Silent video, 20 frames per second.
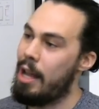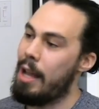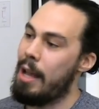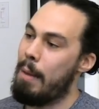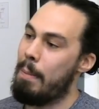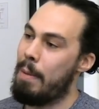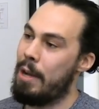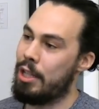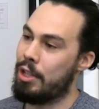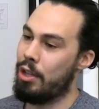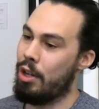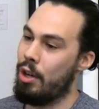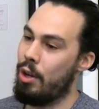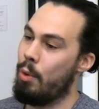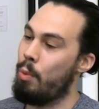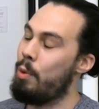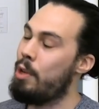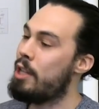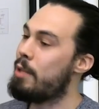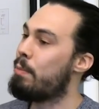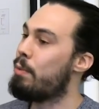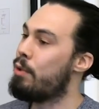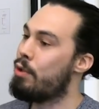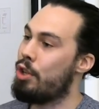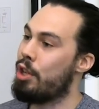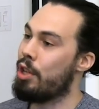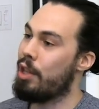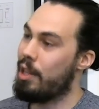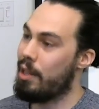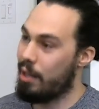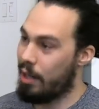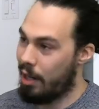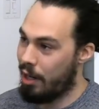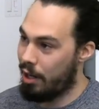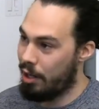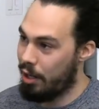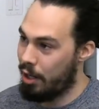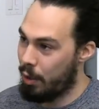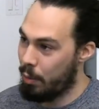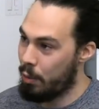Parce que oui, tu peux jogger
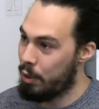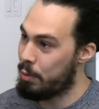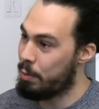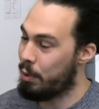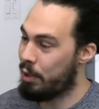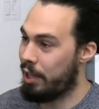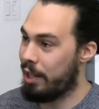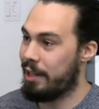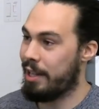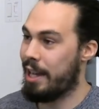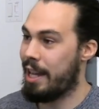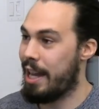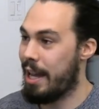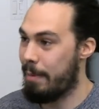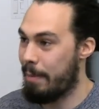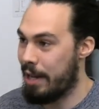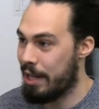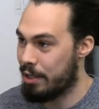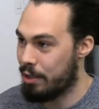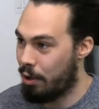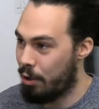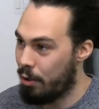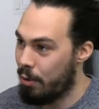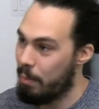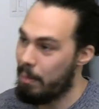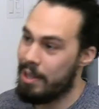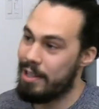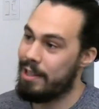dehors, oui, tu peux t'entraîner à la maison, mais c'est